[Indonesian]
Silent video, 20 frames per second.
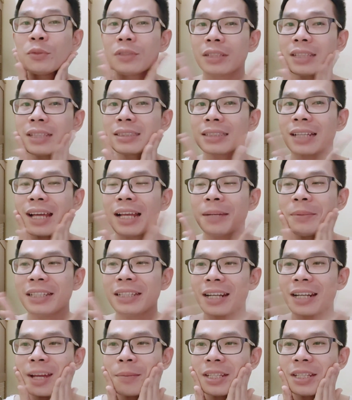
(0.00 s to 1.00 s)
itu kan mudah
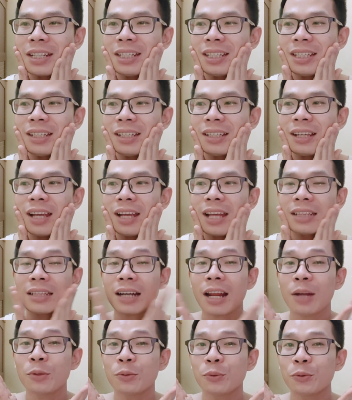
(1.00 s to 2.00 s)
sekali menyerap jadi
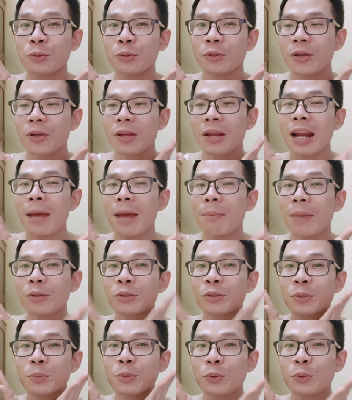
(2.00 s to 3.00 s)
nggak terlalu
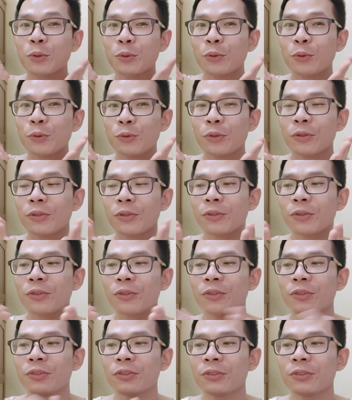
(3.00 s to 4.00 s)
lama untuk menunggu